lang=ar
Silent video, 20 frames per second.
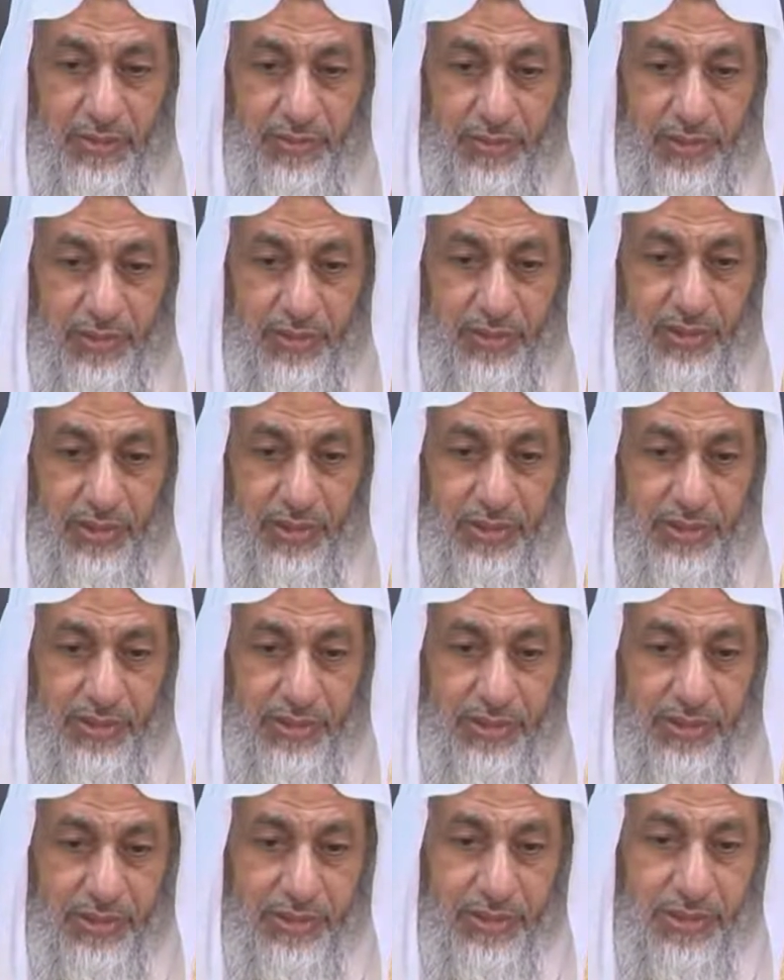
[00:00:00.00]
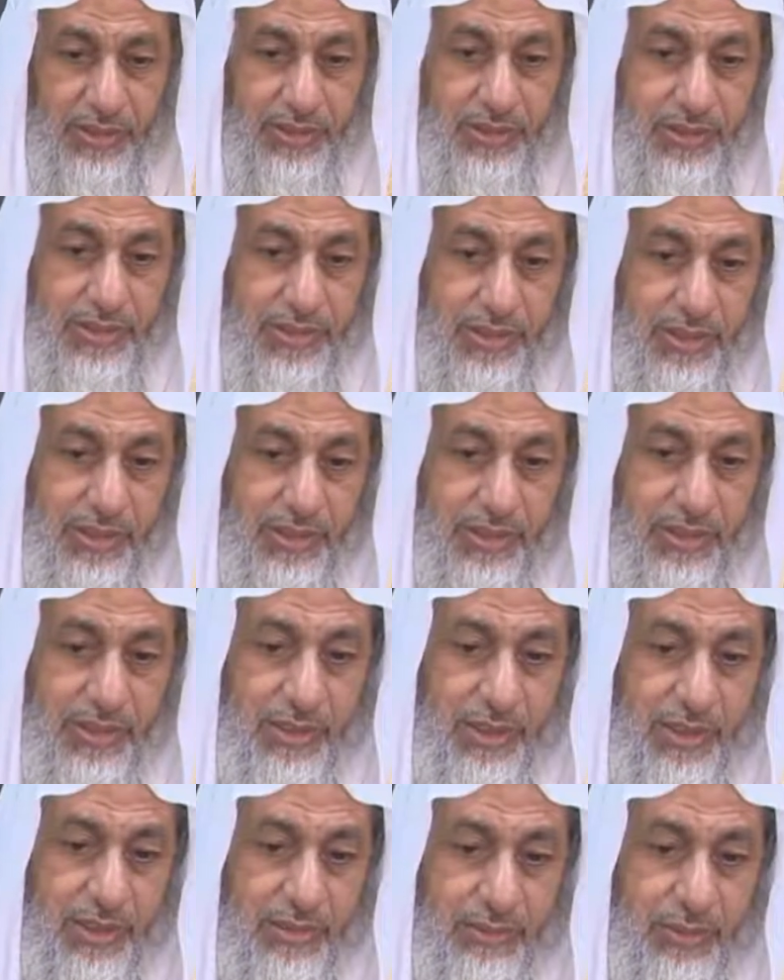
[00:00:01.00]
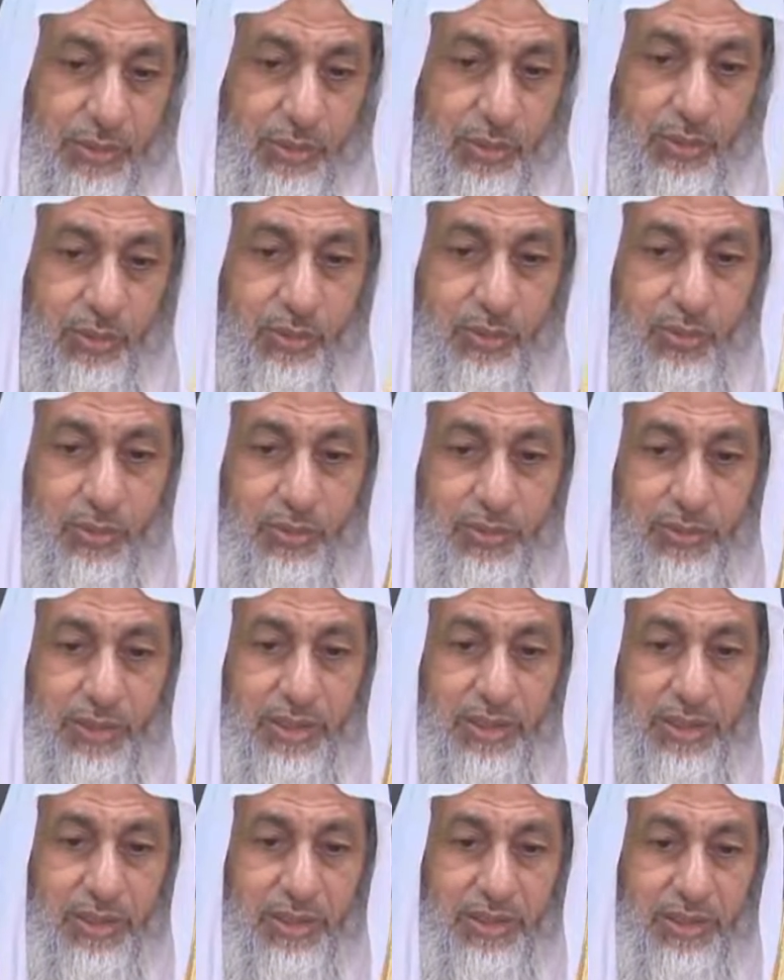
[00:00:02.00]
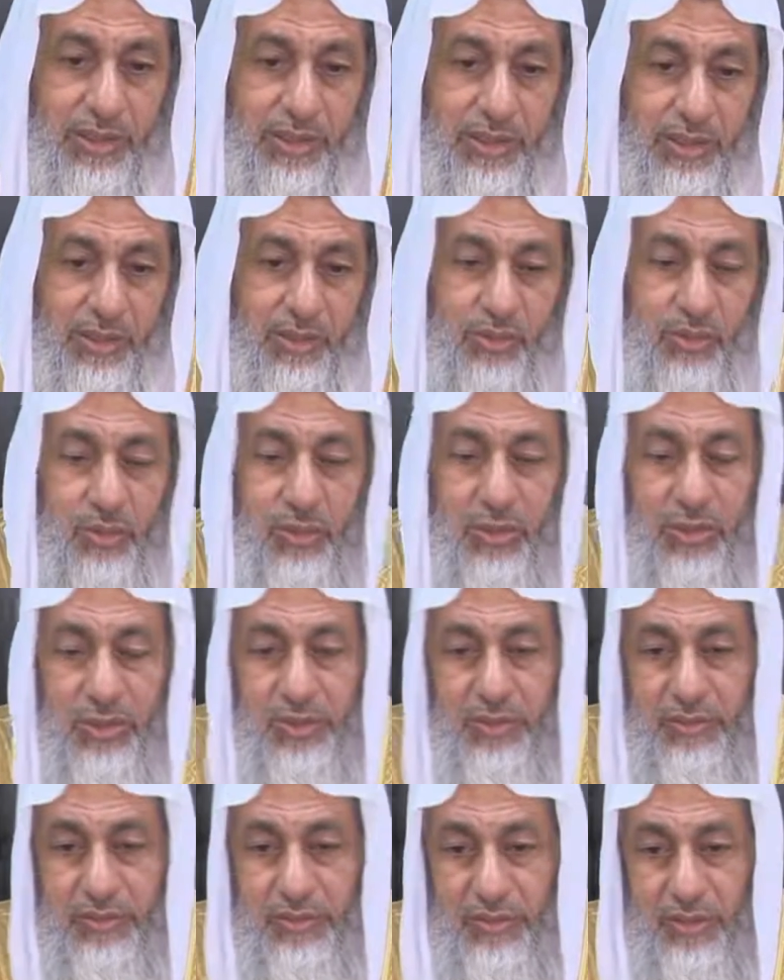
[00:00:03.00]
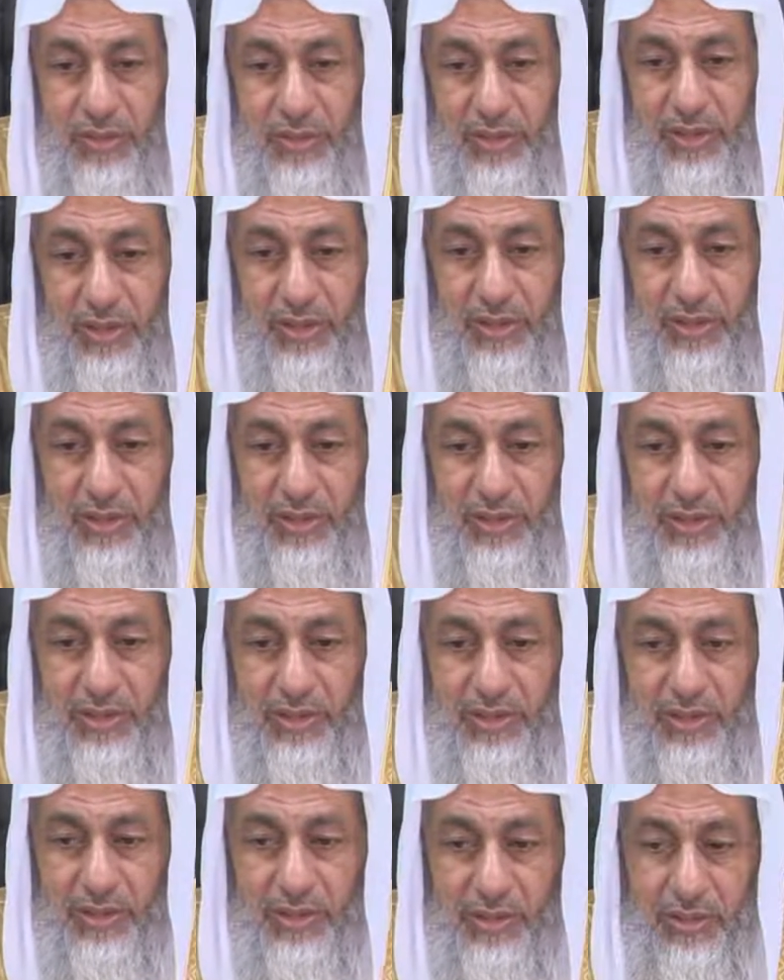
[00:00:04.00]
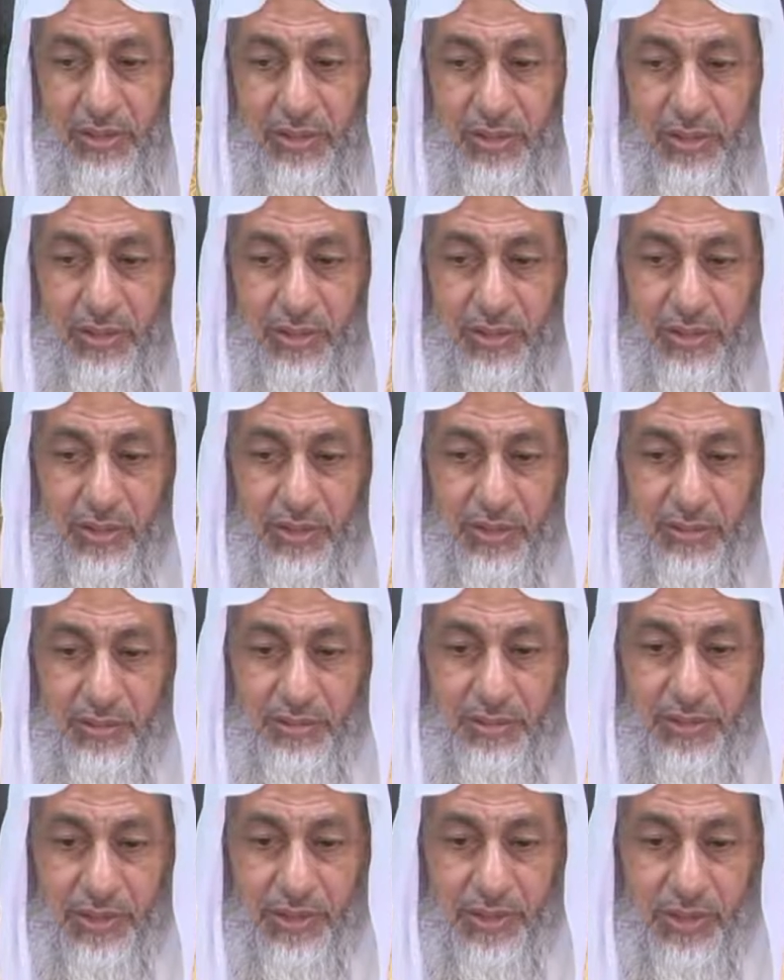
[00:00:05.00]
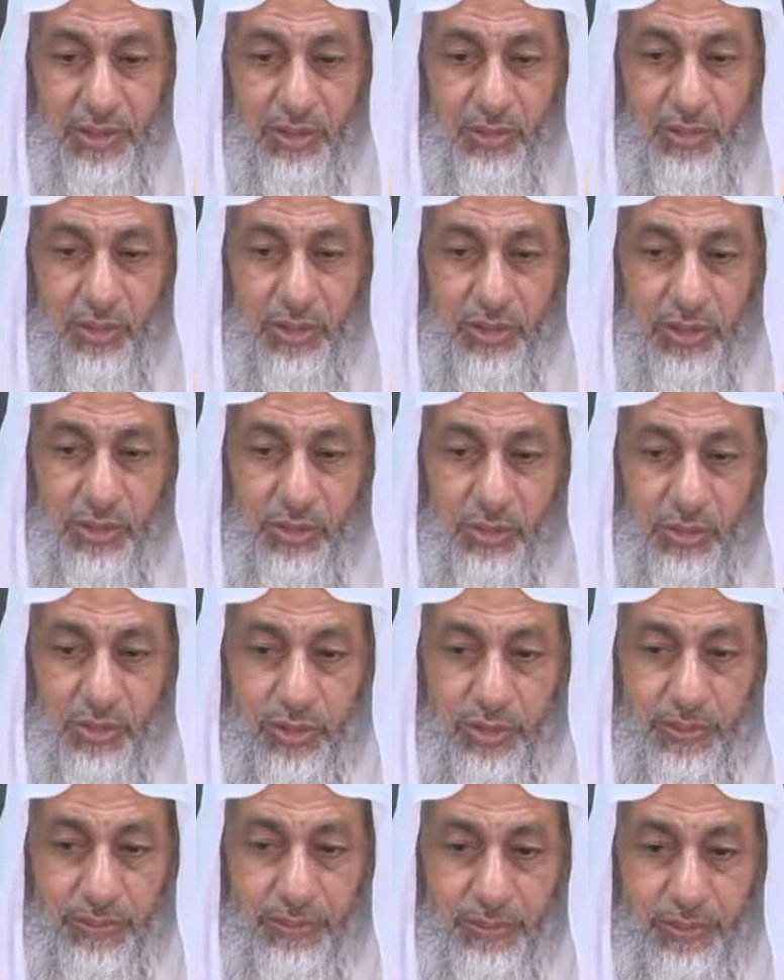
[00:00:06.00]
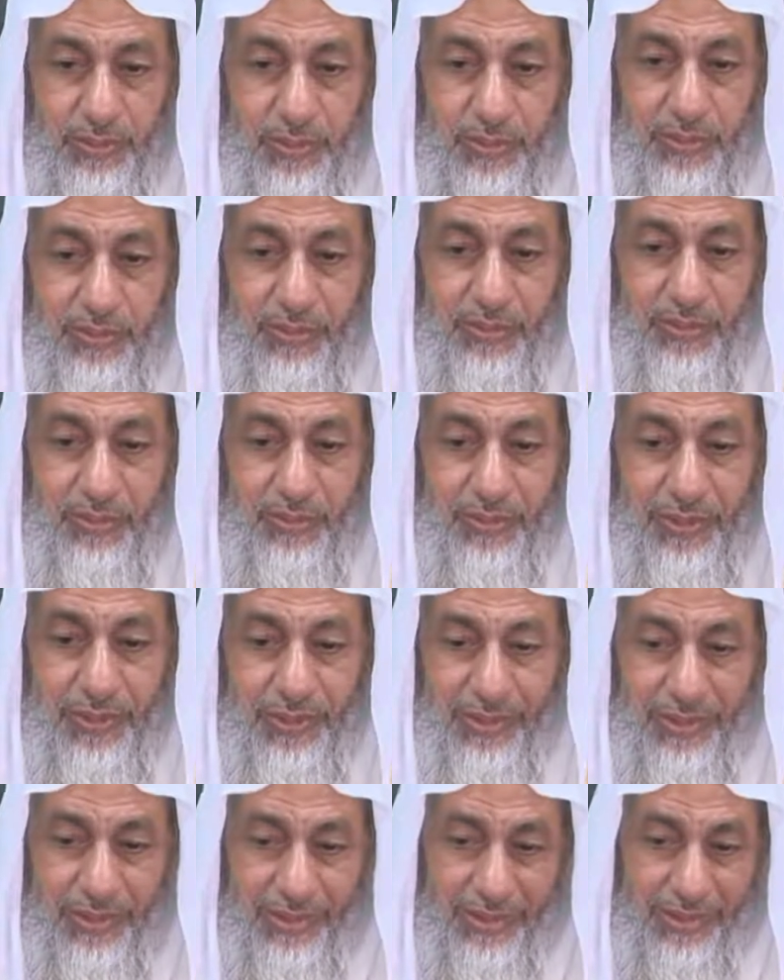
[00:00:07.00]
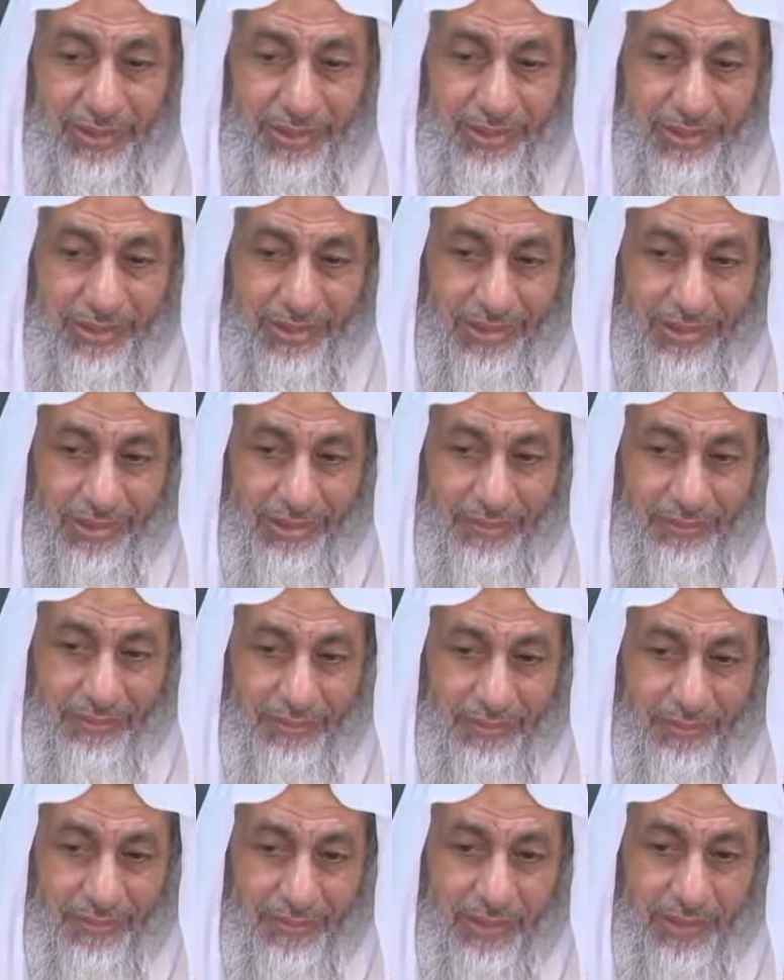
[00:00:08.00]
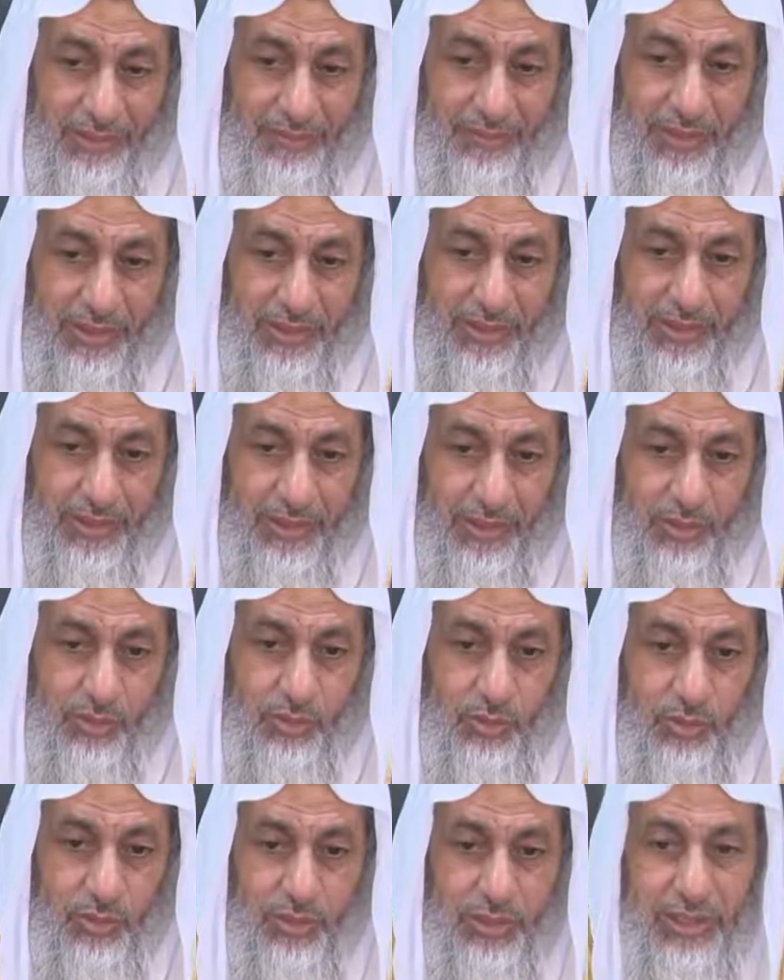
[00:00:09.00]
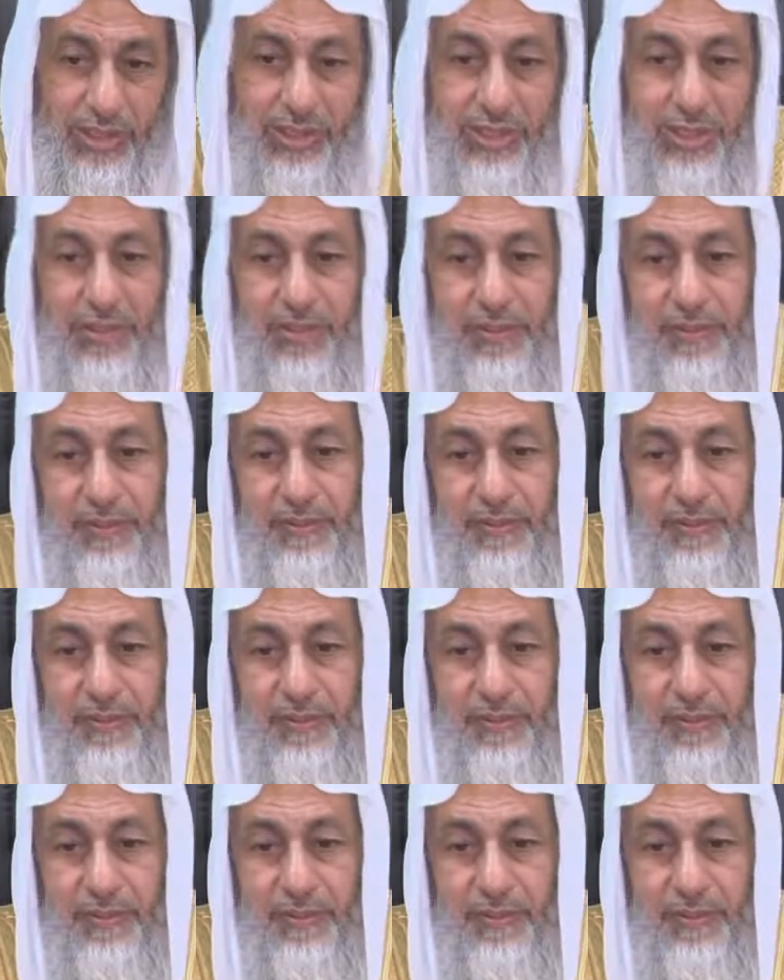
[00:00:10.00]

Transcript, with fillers: فقالت إحدى نسائه أخبروه ماذا يأكل فقال ماذا أكل قالوا الضب فال لم تمتد يده إليه